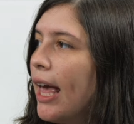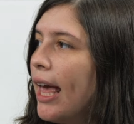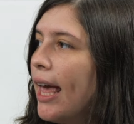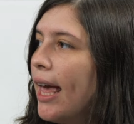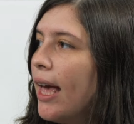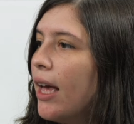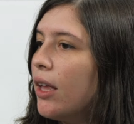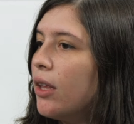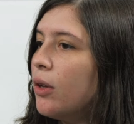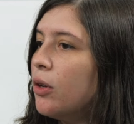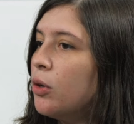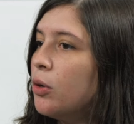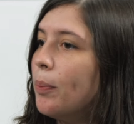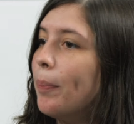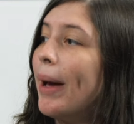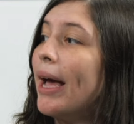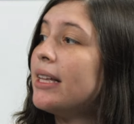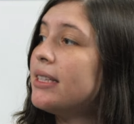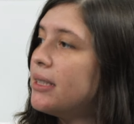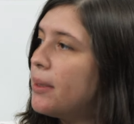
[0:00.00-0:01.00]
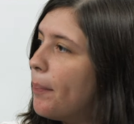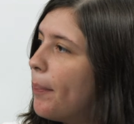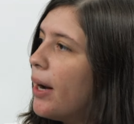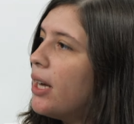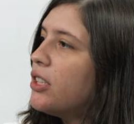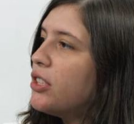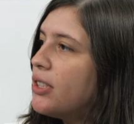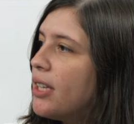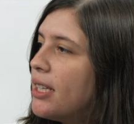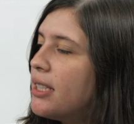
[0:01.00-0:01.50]
É,
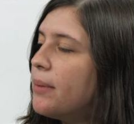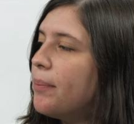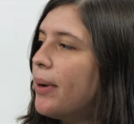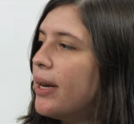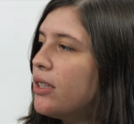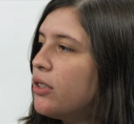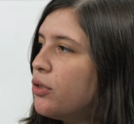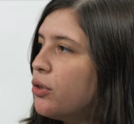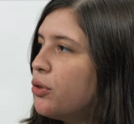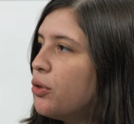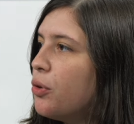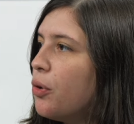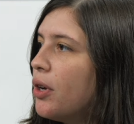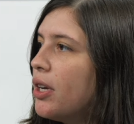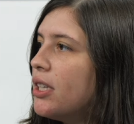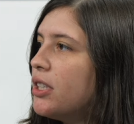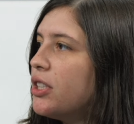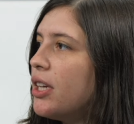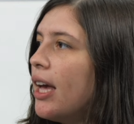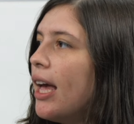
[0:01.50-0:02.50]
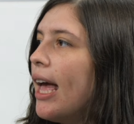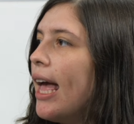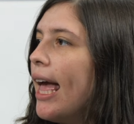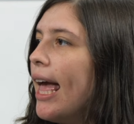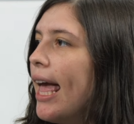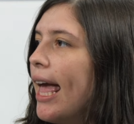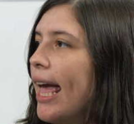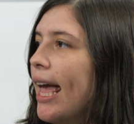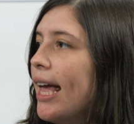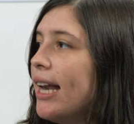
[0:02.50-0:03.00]
participantes das empresas juniores,
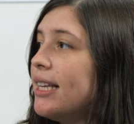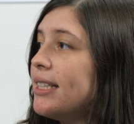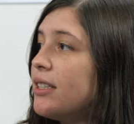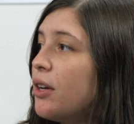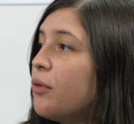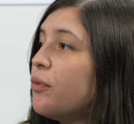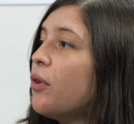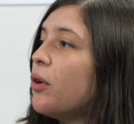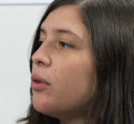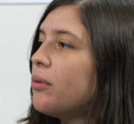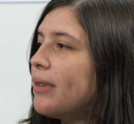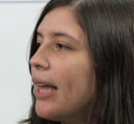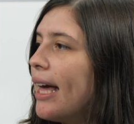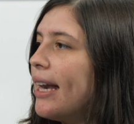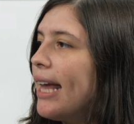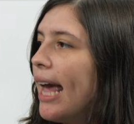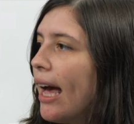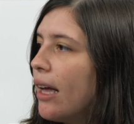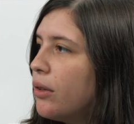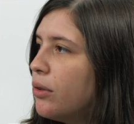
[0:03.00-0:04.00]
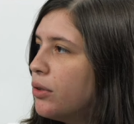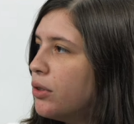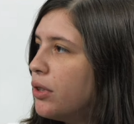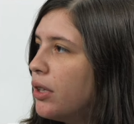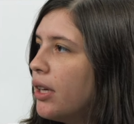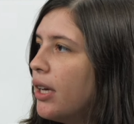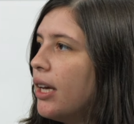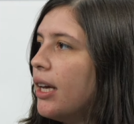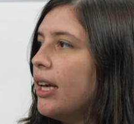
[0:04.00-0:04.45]
é, eles são voluntariados.